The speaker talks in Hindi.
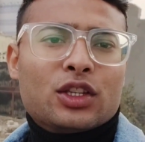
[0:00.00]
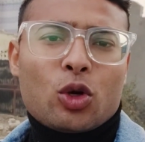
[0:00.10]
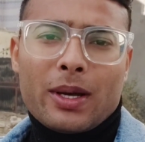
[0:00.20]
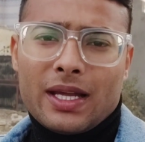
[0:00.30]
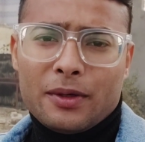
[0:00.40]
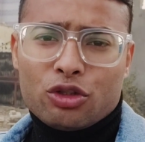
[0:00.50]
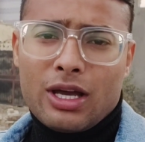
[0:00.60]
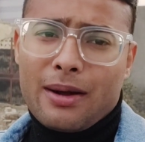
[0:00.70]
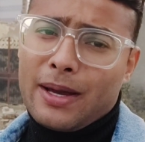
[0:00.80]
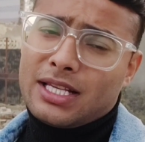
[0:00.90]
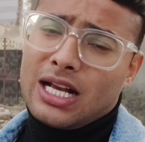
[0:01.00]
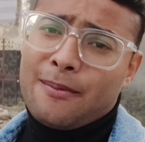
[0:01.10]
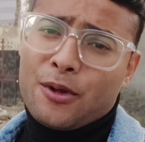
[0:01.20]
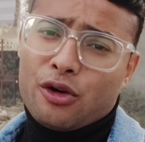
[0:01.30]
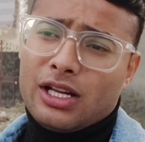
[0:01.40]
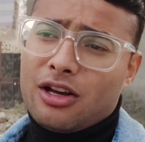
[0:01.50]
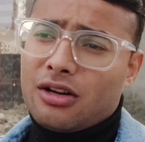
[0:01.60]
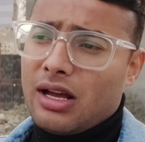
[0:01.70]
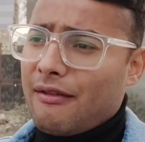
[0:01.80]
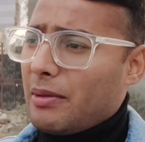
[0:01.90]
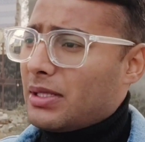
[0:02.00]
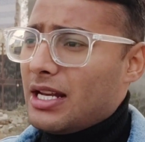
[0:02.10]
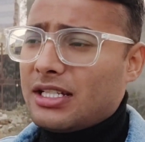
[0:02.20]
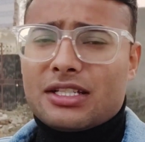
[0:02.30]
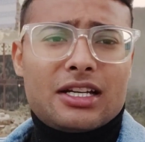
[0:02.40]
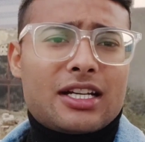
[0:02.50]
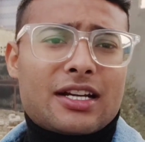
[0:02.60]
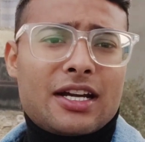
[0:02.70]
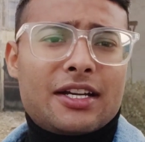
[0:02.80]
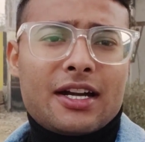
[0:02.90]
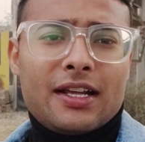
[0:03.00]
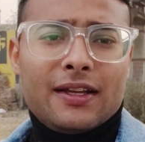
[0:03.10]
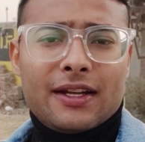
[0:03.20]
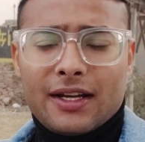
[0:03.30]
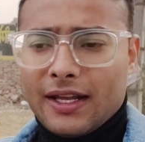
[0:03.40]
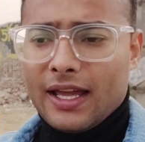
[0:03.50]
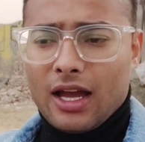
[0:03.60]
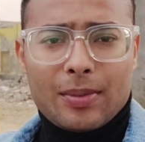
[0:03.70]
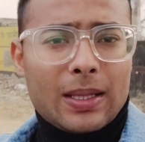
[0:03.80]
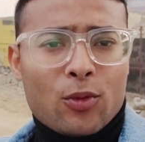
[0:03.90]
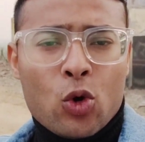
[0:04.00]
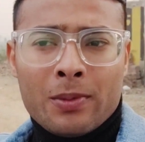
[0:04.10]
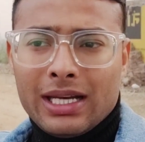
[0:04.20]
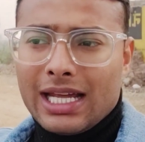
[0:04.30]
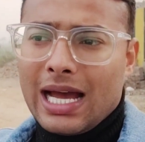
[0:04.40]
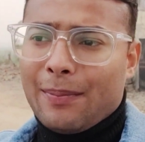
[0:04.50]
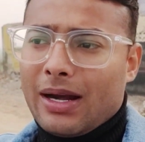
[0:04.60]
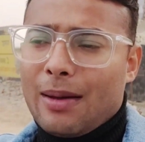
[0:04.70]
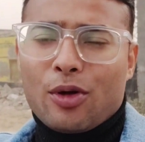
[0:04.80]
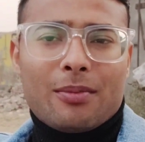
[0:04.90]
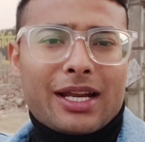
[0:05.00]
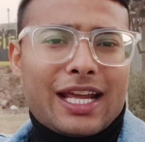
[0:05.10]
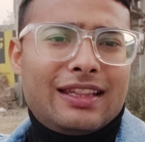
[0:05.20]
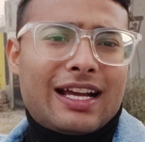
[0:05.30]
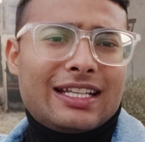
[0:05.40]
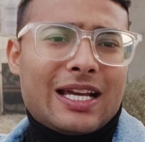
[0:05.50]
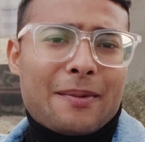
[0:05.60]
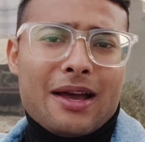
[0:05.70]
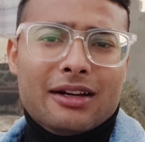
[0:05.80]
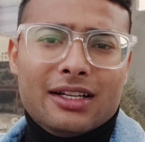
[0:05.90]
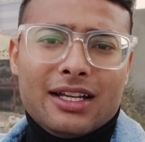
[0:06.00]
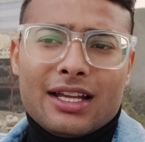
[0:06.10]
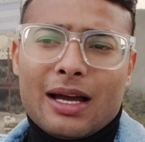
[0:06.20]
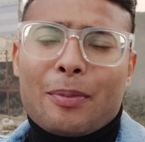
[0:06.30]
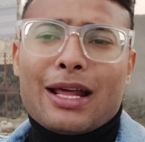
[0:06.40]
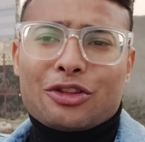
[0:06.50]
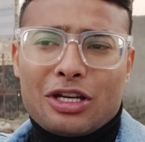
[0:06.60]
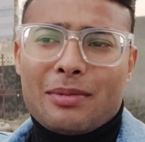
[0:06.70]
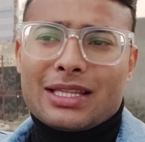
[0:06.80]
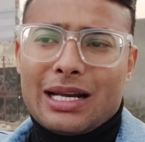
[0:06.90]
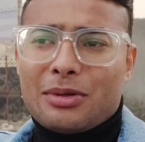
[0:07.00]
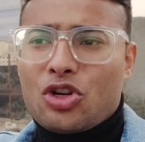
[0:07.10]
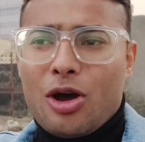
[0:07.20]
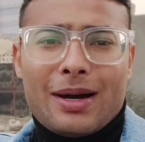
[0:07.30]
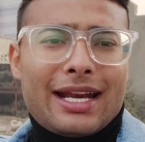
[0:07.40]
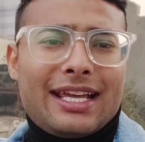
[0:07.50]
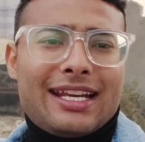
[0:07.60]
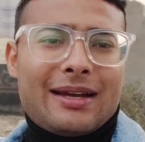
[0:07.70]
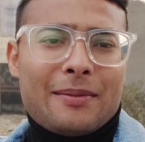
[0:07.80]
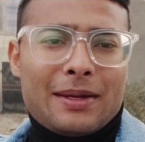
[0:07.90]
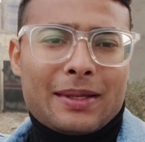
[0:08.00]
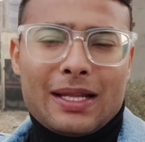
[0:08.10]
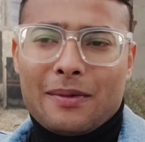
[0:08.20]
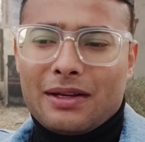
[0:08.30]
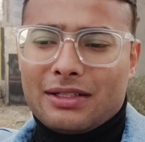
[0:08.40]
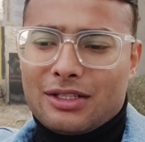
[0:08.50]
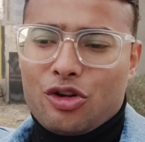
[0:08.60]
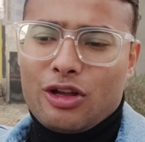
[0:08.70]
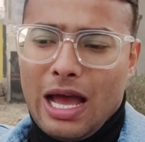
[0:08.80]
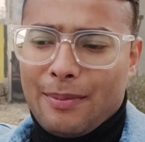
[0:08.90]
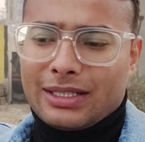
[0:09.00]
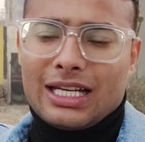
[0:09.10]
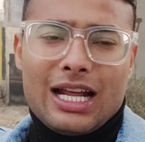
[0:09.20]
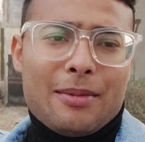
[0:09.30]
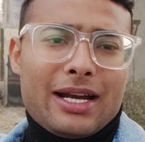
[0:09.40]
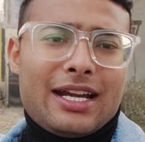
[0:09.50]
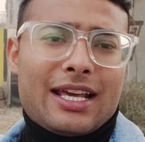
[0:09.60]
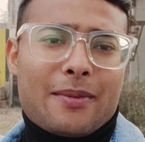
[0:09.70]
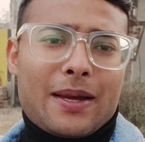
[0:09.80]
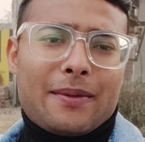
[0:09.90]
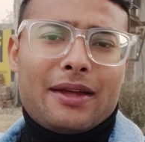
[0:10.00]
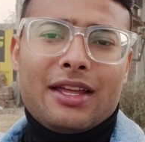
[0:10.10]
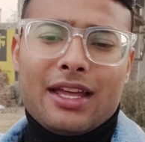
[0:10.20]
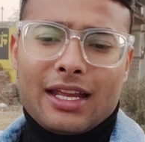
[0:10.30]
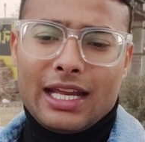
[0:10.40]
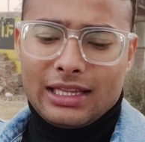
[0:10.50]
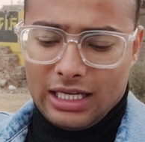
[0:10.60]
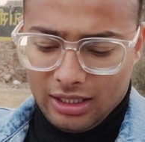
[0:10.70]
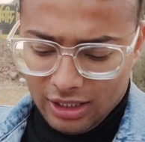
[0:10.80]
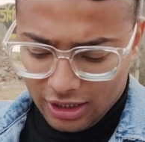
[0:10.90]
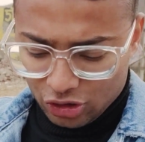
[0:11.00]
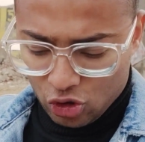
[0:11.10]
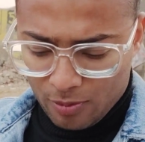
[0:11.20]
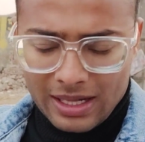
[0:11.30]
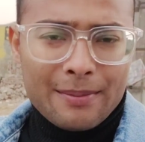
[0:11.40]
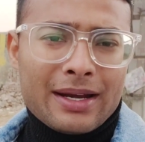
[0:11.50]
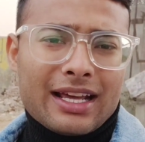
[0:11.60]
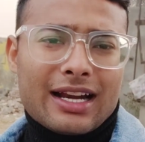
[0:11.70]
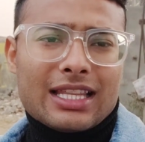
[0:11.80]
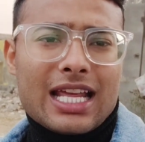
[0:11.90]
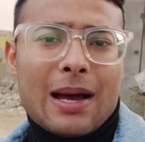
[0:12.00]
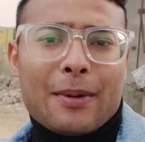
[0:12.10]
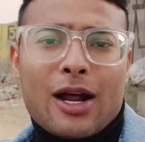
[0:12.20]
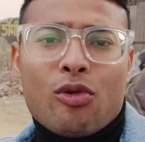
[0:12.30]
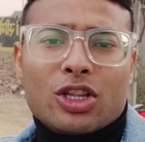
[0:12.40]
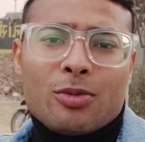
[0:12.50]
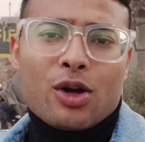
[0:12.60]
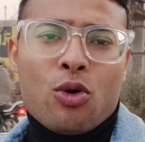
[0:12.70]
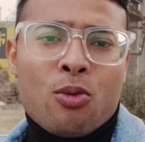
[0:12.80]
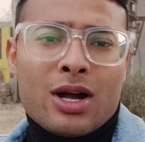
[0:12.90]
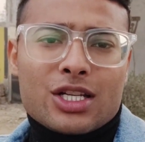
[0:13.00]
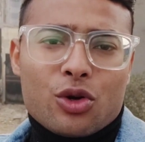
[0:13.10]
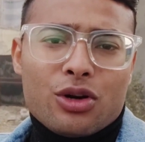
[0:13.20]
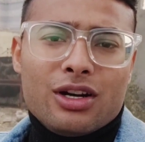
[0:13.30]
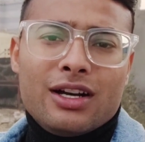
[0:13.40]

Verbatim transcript: तो भाई अभी तो यार भाई शाम भी हो रही है और हवा भी सही चल रही है ठंडी ठंडी ठीक है अभी हम घूम लिया यहाँ पर आपको हमने खेत दिखा दिया अपना अपना तो नहीं मतलब जो हमारे एरिया में मतलब जो यहाँ पर था ना हमारे नियर बाय में खेत था तो मेरा मन कर रहा था यहाँ पर आऊँगा तो मैं घूमूंगा जरूर